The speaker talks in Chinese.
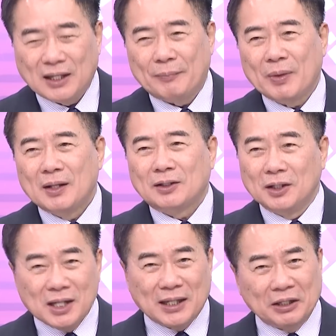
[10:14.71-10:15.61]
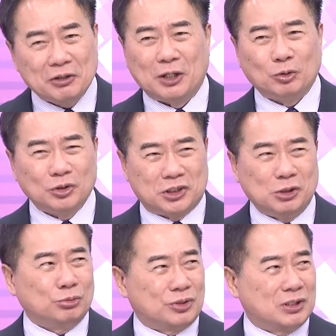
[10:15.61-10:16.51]
陵兰，格陵兰有很多
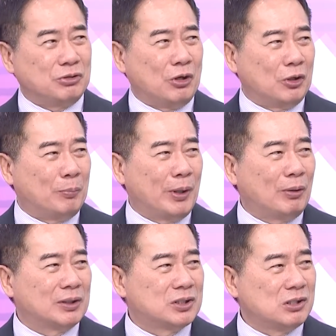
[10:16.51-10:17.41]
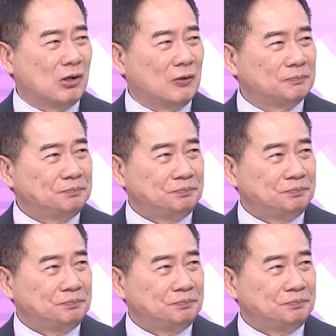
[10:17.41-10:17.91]
稀土资源哦，不要忘记哦。